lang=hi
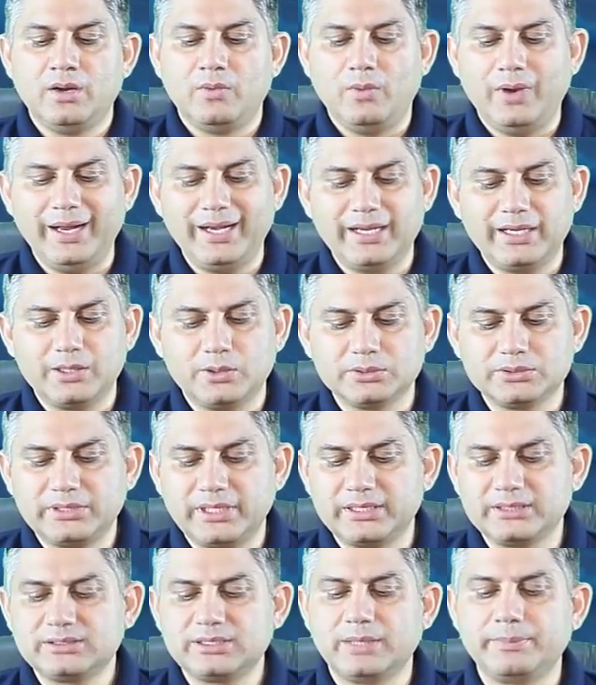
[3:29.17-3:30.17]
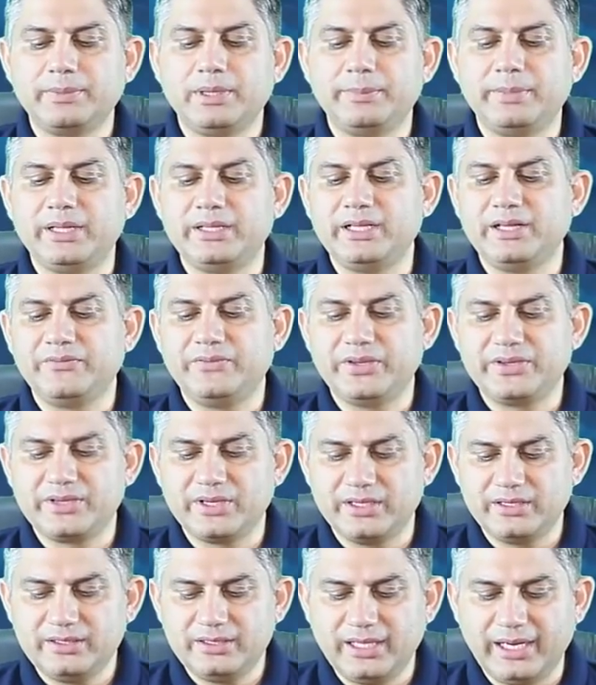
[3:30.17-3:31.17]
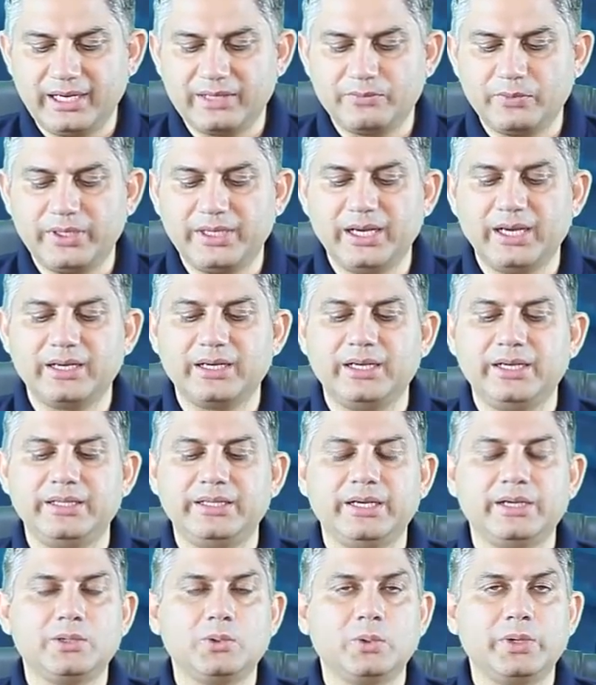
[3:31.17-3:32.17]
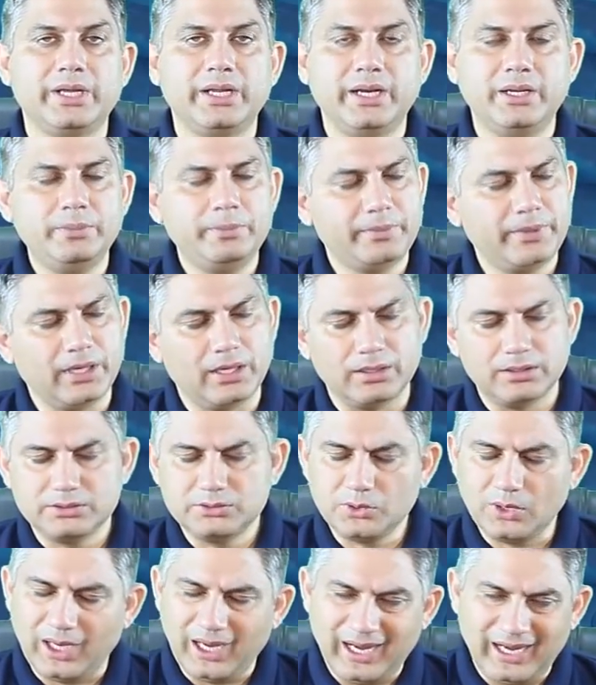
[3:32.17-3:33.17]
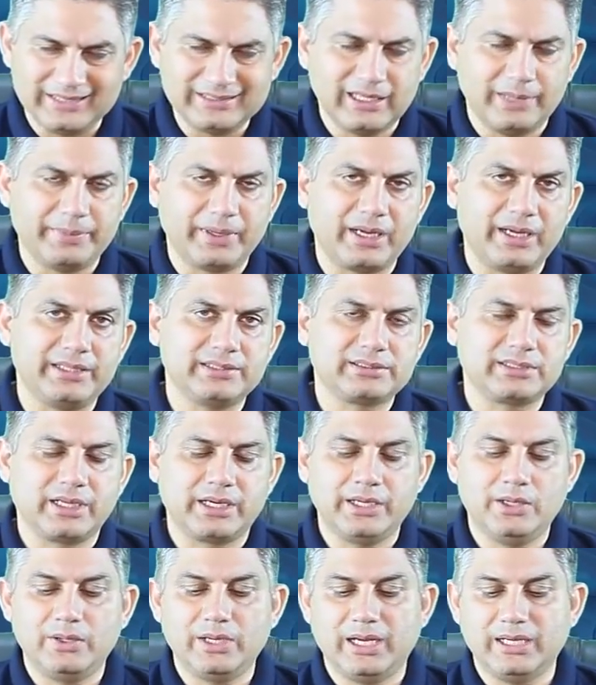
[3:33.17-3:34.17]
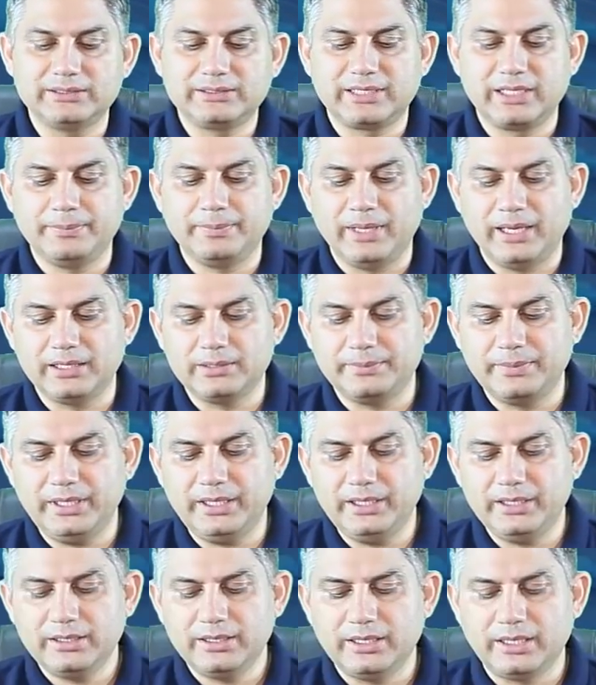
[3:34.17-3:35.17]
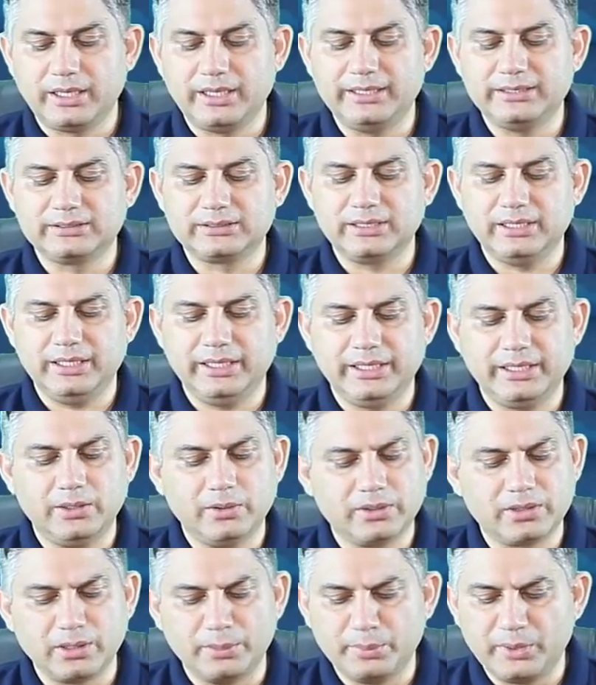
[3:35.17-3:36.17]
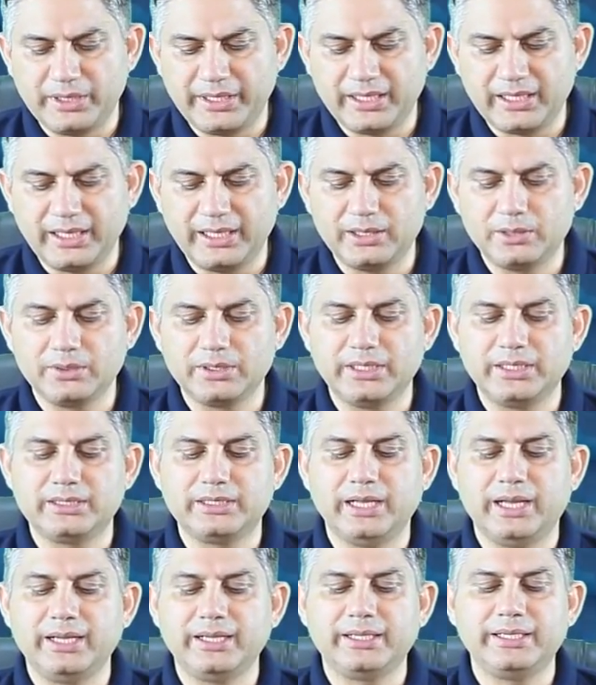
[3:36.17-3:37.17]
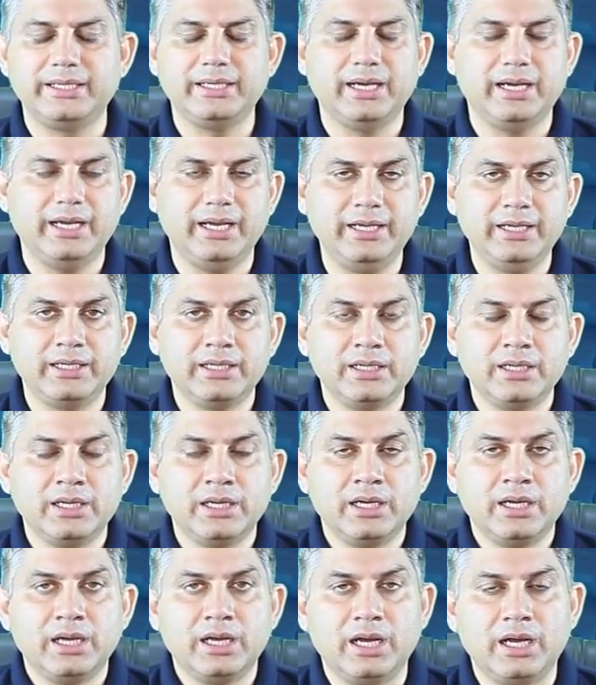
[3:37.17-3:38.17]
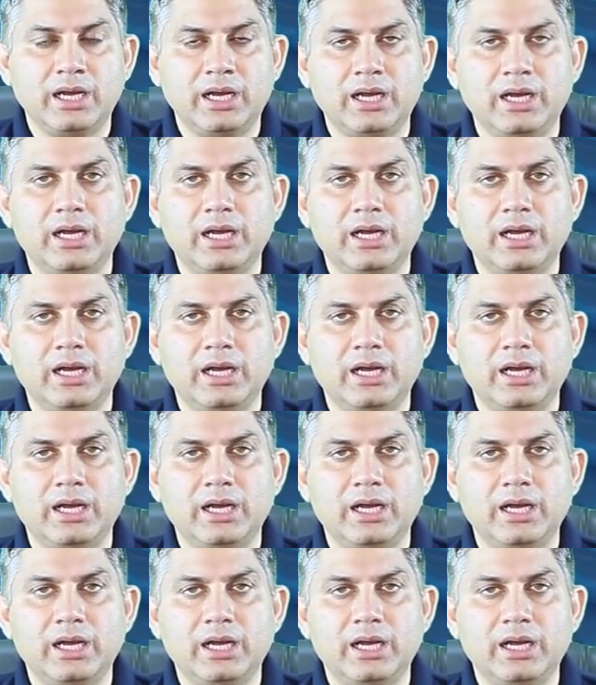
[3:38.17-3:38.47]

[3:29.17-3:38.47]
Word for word: वाइल अनाउंसिंग सम अमेजिंग फीचर्स दैट वी आर रिलीजिंग टुडे एंड बियॉन्ड जो आज हम रिलीज करें और आज के बाद भी रिलीज करेंगे और कम्युनिटी का इन्होंने थैंक किया है आ,